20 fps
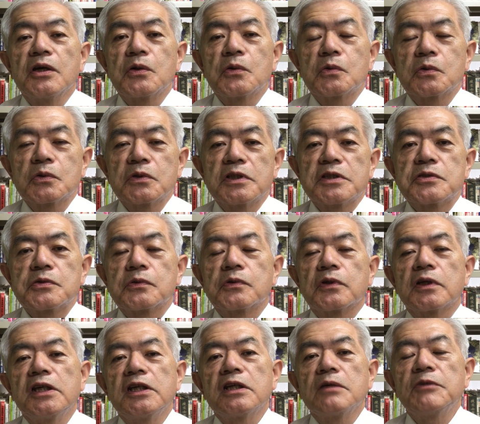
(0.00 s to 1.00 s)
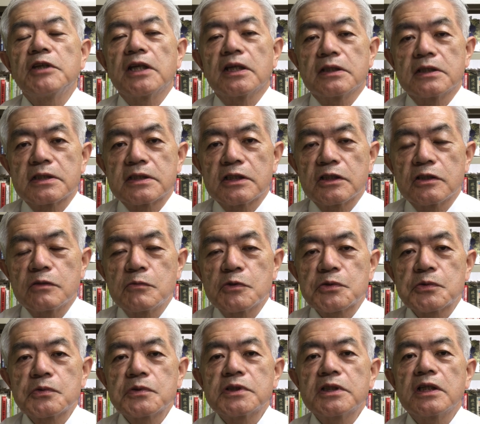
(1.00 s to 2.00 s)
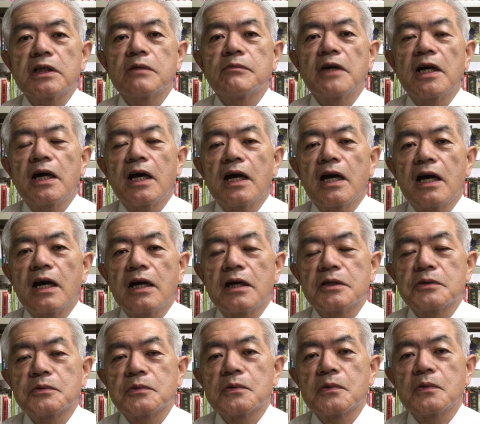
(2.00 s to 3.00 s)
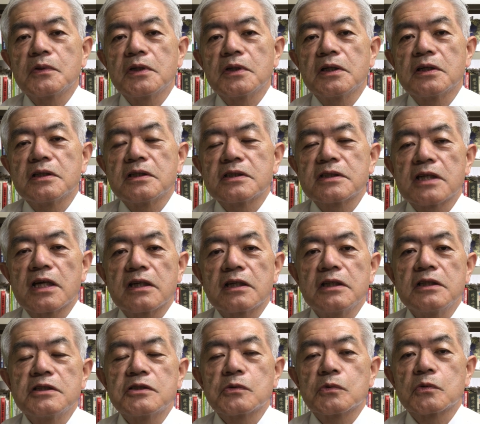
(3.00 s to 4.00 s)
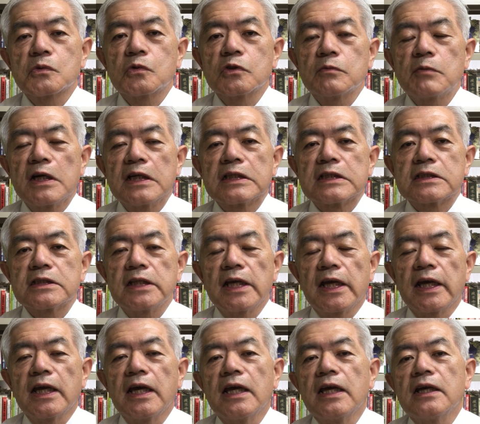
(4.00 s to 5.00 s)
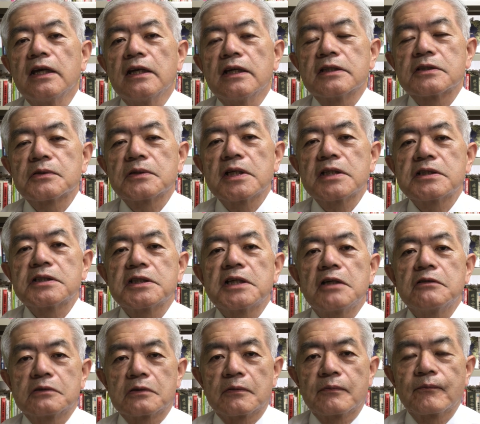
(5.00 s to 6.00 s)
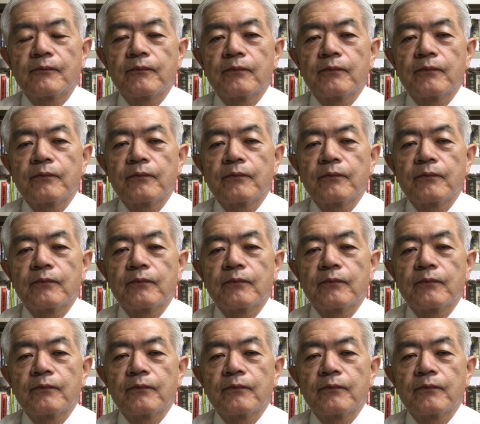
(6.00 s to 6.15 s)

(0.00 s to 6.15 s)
ことでちょっと聞いてみたんですけどもそうしたらばあの佐々木委員長の言葉はですねそれは違うと。